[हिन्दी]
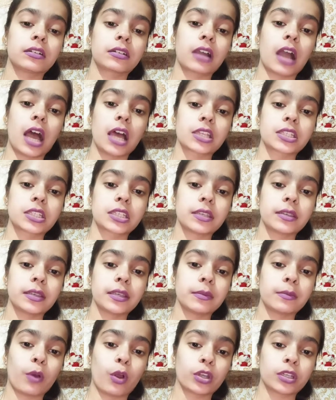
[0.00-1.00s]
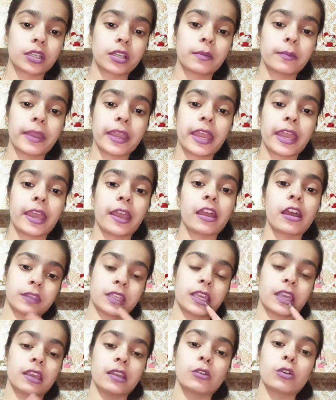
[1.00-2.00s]
कांच की बॉटल में है
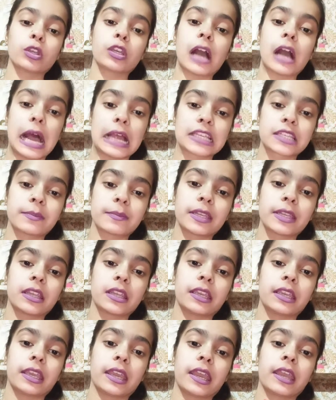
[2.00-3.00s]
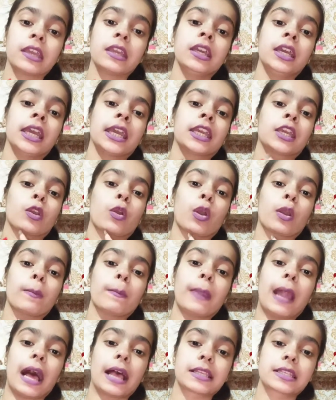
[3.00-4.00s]
ये कोई कांच में नहीं है ये कोई
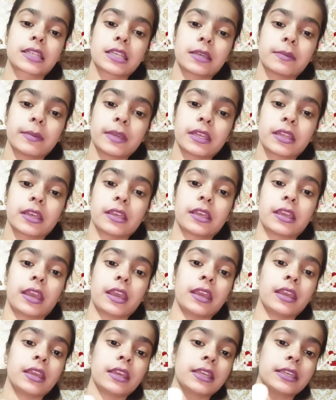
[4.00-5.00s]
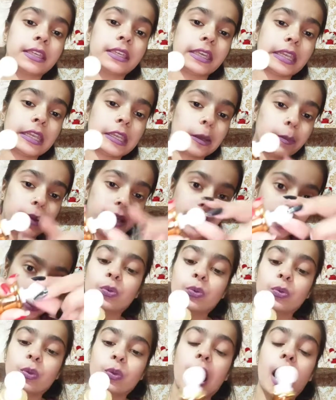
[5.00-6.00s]
प्लास्टिक में नहीं है ये रबर है
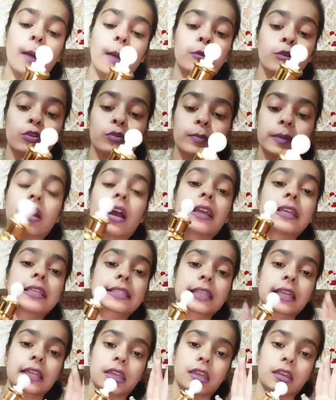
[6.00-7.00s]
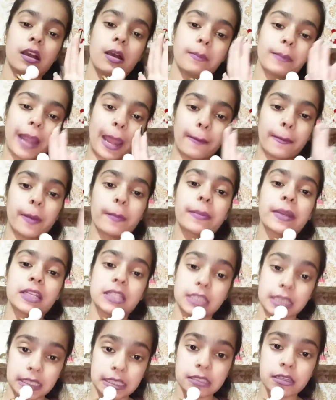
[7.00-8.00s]
तो आप लोग भी इस तरह का प्राइमर
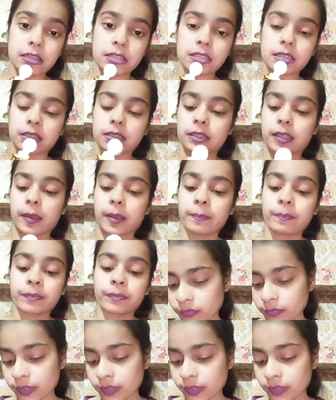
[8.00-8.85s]
परचेज कर सकते हैं